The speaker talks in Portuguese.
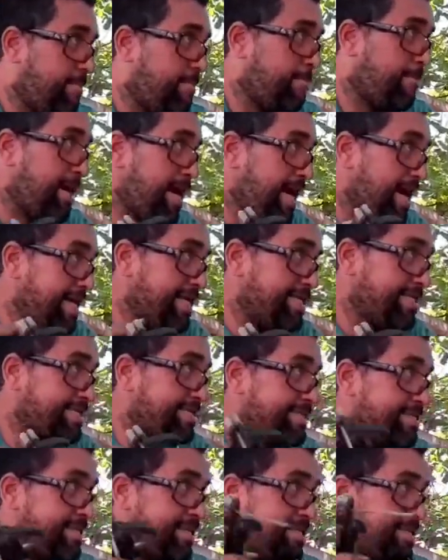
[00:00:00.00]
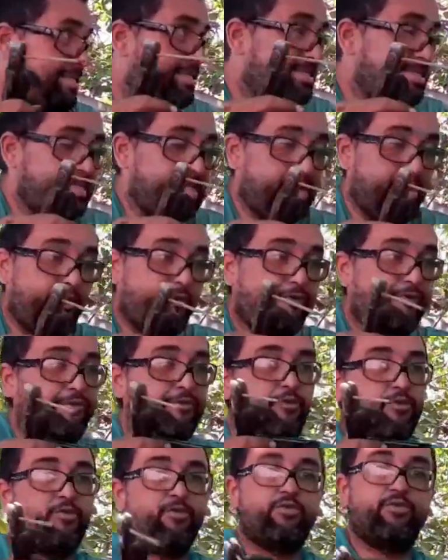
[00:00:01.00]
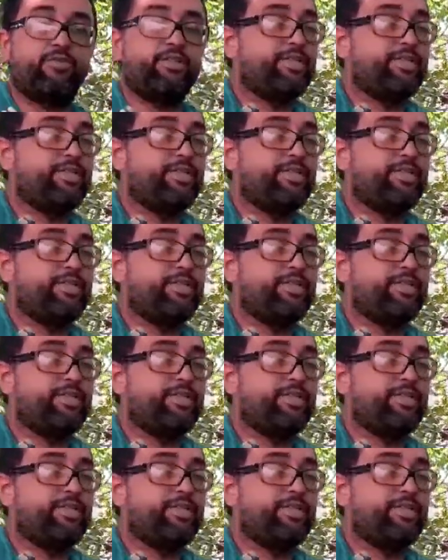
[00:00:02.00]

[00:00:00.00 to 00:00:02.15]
Mas, se eu for